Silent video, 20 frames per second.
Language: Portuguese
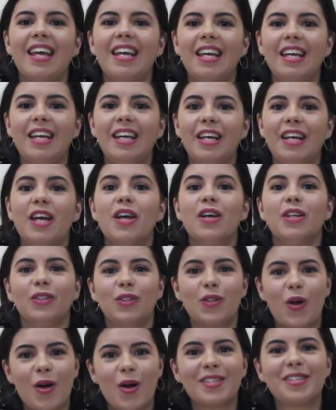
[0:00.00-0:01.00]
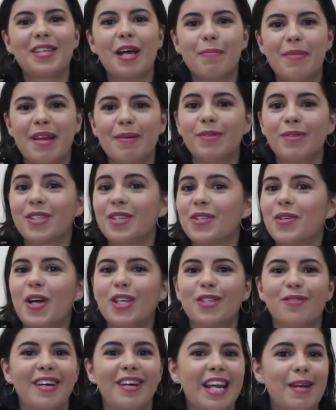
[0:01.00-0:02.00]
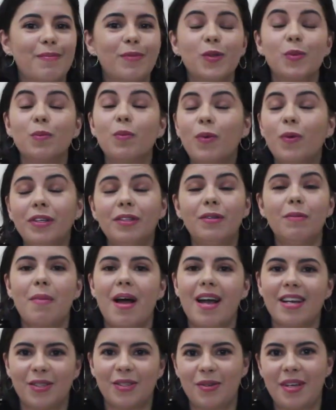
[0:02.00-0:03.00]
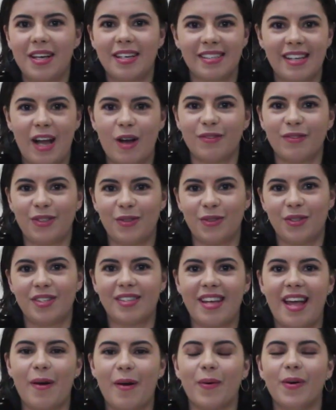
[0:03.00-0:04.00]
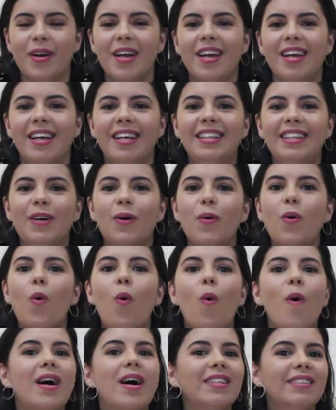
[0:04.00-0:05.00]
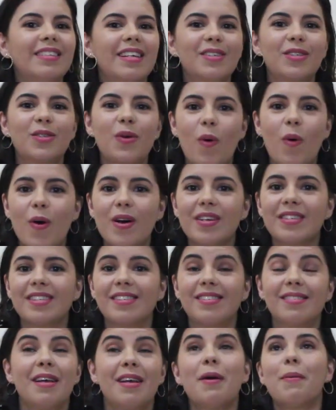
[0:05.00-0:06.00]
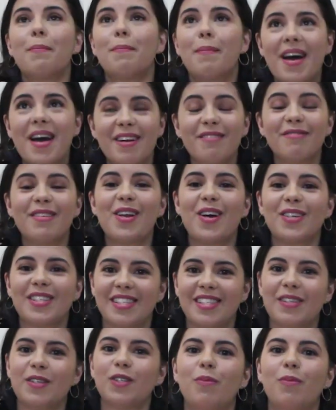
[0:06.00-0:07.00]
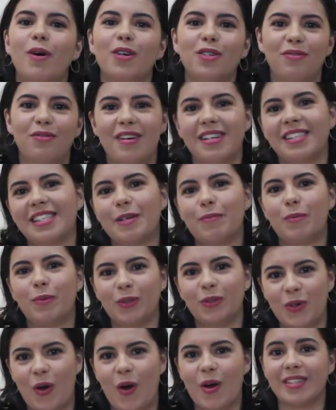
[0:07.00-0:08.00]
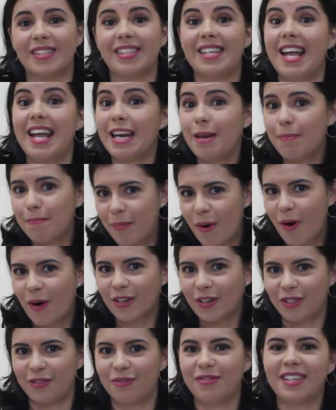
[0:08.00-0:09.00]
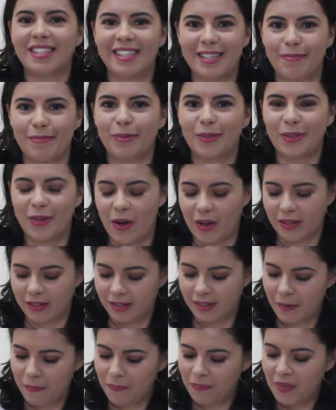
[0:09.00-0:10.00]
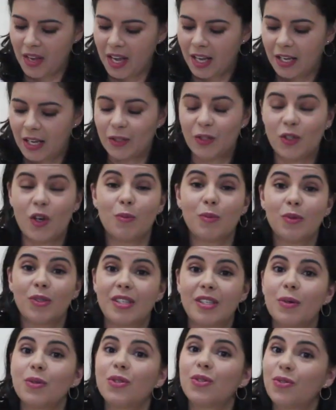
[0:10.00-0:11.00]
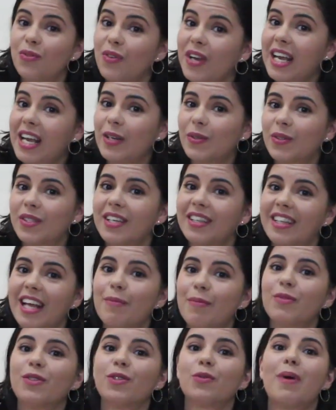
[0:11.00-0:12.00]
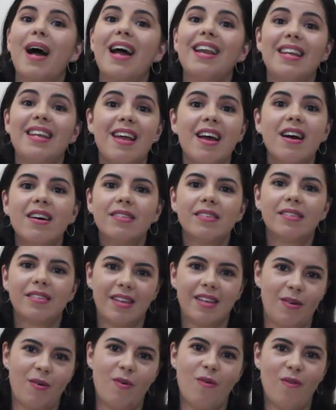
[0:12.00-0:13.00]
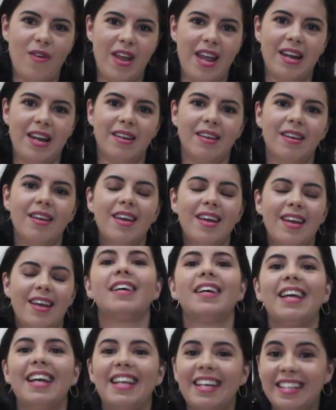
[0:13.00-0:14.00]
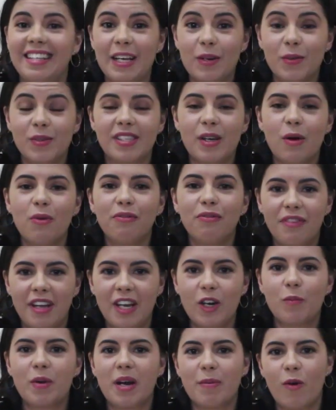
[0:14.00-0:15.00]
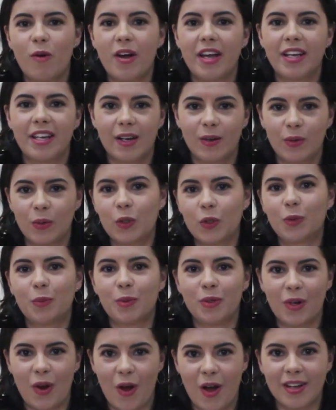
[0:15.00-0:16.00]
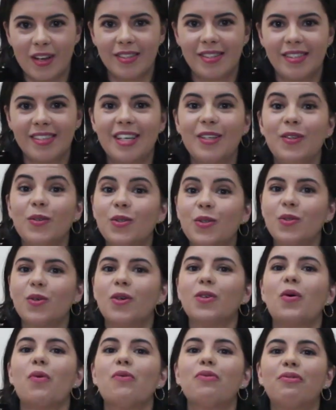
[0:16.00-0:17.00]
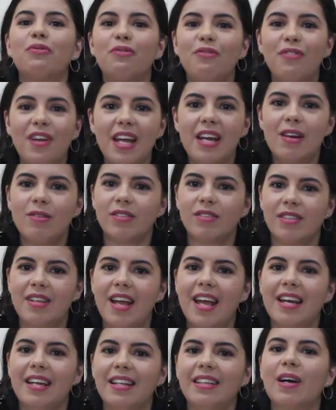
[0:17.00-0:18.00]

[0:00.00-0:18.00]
E nós sabemos que nós valemos muito mais do que as aves do céu. Então, quantas coisas maravilhosas pode fazer por nós e Ele pode fazer por nós. Que somos seus filhos, que temos uma aliança com Ele. Ele deu o seu filho para morrer na cruz por nós e nos tornou filhos dele.